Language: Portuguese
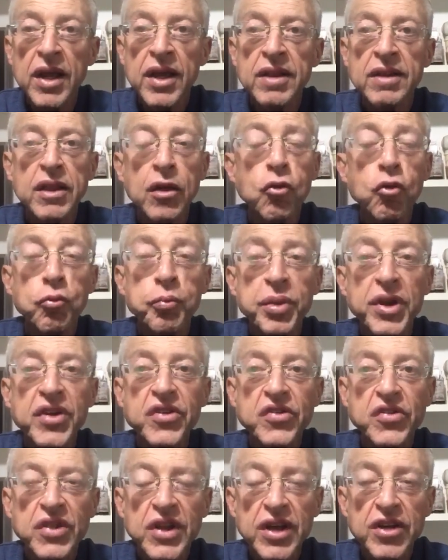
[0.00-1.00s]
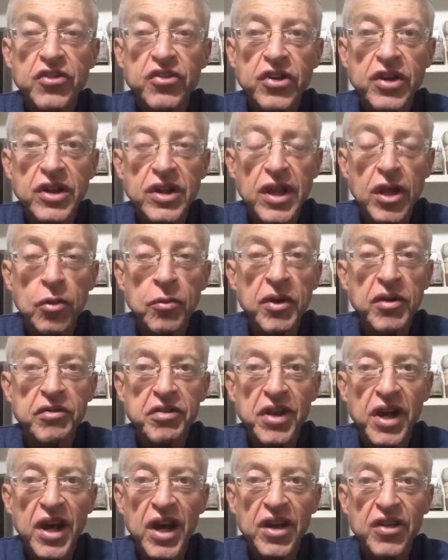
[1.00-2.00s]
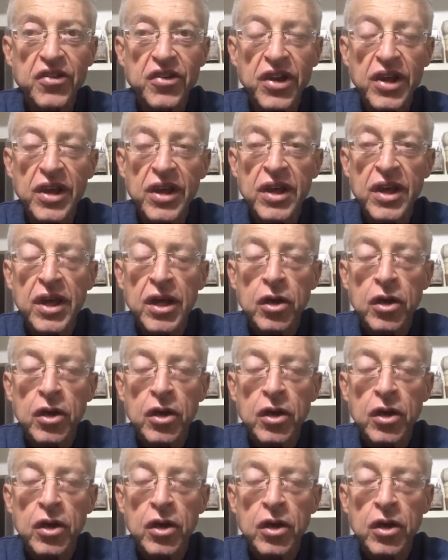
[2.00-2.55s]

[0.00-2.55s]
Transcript: Então, o presidente que tem uma viagem